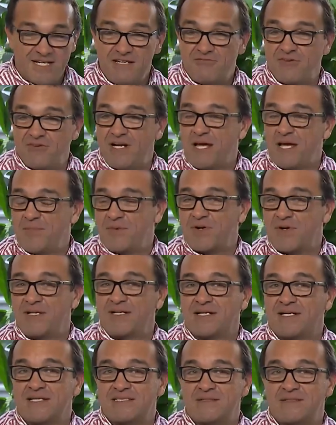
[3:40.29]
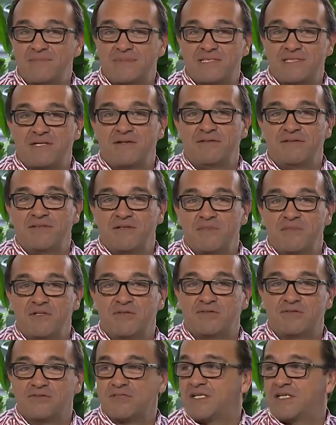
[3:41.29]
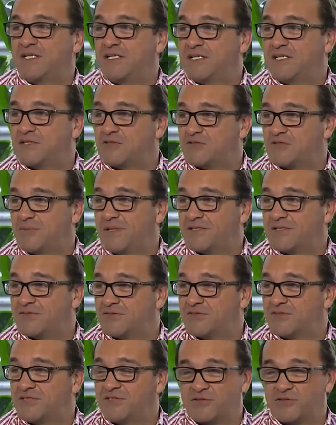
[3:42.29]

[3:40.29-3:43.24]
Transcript: Y fue la época en la que se empezaron en tres minutos a 500 pesos ah.